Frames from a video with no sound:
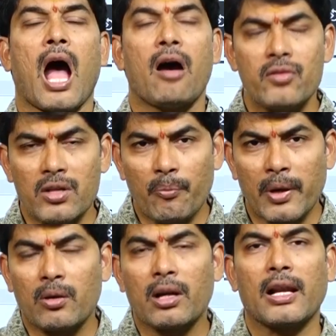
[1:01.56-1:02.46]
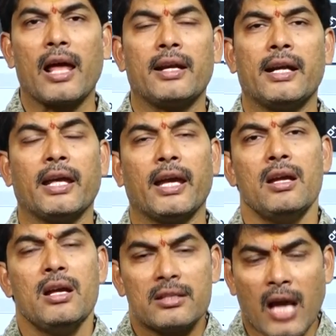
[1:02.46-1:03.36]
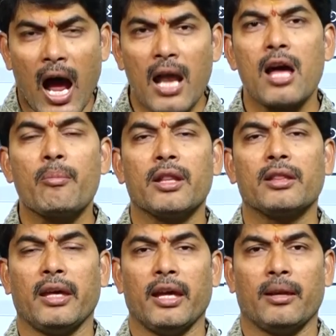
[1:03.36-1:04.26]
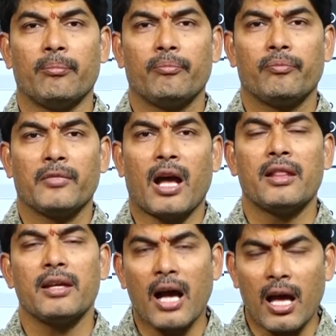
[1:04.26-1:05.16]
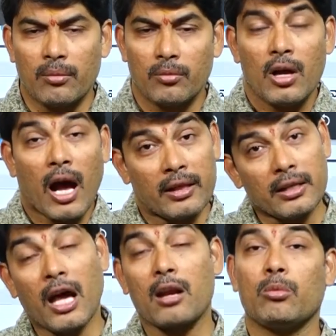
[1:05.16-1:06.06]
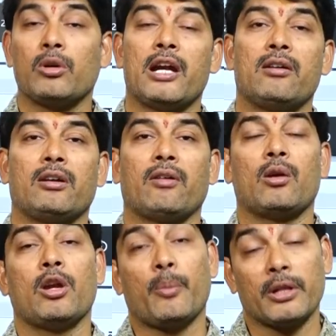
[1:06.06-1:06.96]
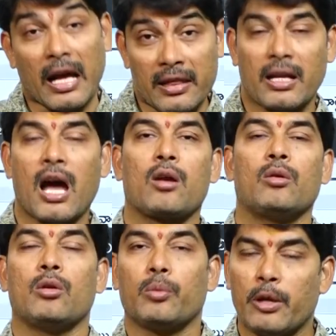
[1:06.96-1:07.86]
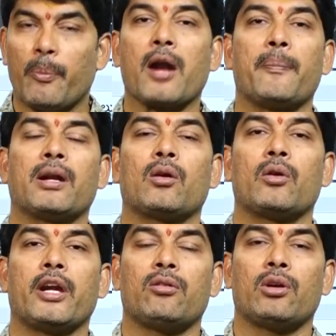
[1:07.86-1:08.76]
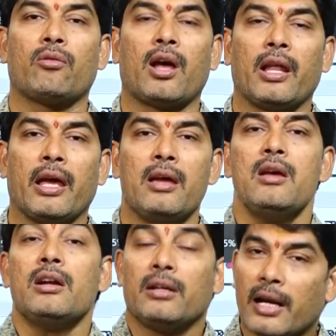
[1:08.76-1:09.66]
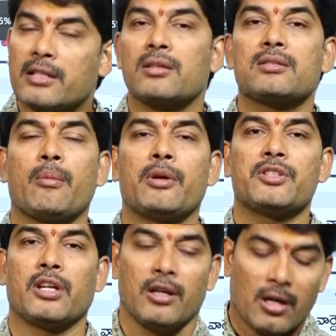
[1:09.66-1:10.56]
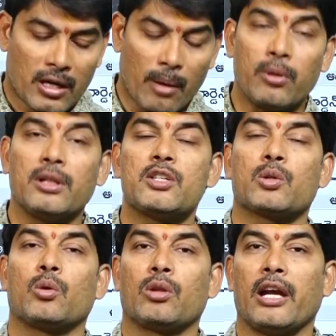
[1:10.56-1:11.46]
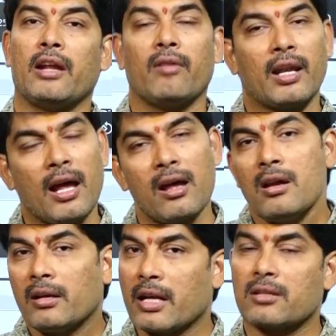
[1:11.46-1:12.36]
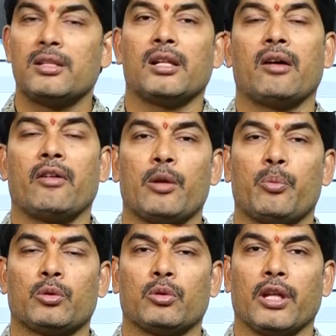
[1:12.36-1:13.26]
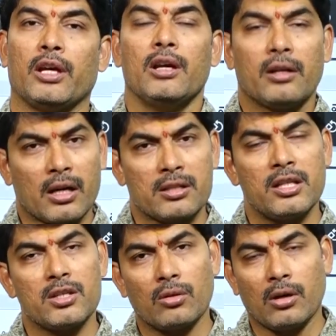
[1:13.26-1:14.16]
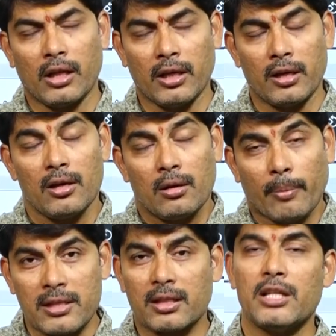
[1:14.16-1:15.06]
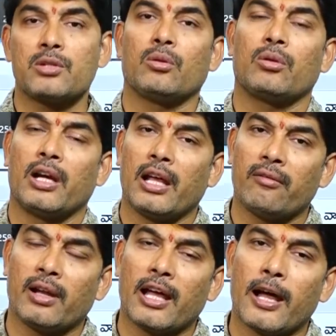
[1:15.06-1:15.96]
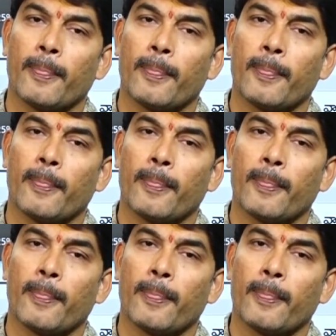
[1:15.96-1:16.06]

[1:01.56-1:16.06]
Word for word: ఆ విషయం పైన కూడా క్లారిటీ అంటే చాలామంది అధికారం అధికారం ఉండేటువంటి వాళ్ళు లేకపోతే అధికారులు డిపార్ట్మెంట్లో ఉండేటువంటి వాళ్ళే డ్రగ్స్కి సంబంధించి డబ్బులు తీసుకొని వదిలేయడం వల్ల డ్రగ్స్ దందా పెరిగిపోతుంది డ్రగ్స్ తీసుకొని అది పైసలు తీసుకొని వదిలేయడం వల్ల